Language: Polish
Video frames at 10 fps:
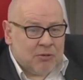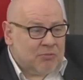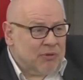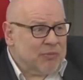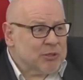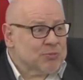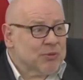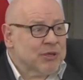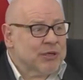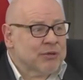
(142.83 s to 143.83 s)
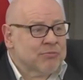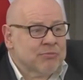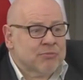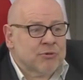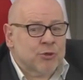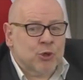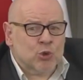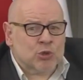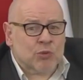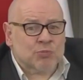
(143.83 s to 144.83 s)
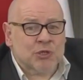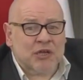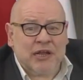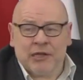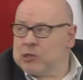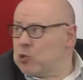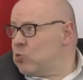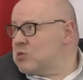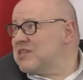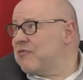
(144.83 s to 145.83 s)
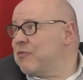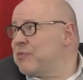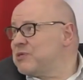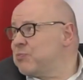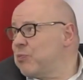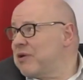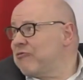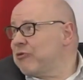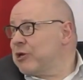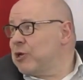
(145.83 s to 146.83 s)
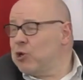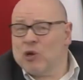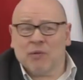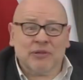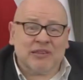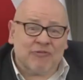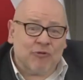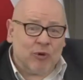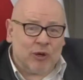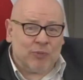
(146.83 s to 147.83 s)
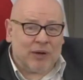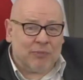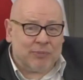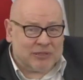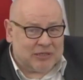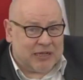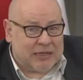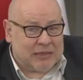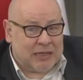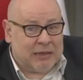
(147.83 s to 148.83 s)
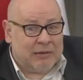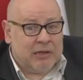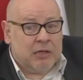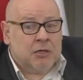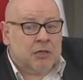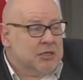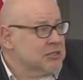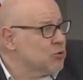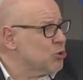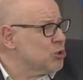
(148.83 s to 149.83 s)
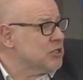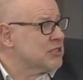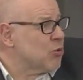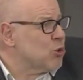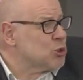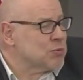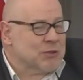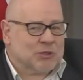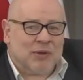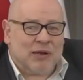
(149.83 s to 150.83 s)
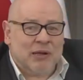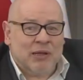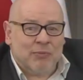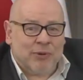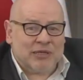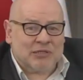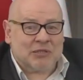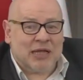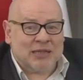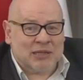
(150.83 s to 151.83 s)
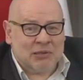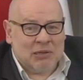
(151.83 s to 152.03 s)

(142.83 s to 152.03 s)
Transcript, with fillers: My byśmy jutro przyjęli tą ustawę bez poprawek i ona by trafiła do pana prezydenta. I, zło, i załóżmy, że pan prezydent,